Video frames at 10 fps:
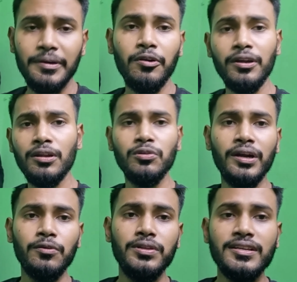মানে অনেকগুলো দোকানে
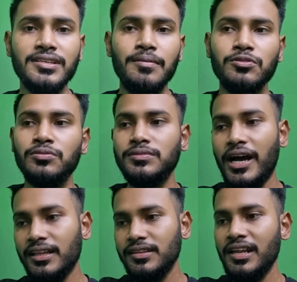খুব দেখছিলাম তো
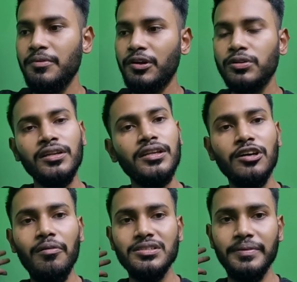হাত দিলেই মনে ওদের নিতে
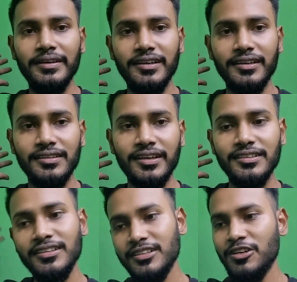হবে যে প্যান্টটা এখান থেকে
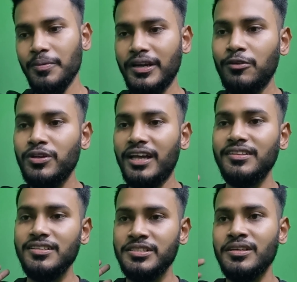যে নিতেই হবে কেন তুই হাত
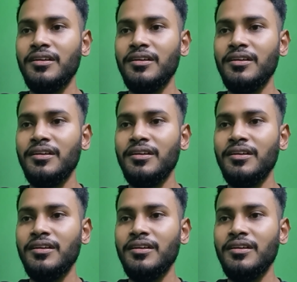দিয়েছিস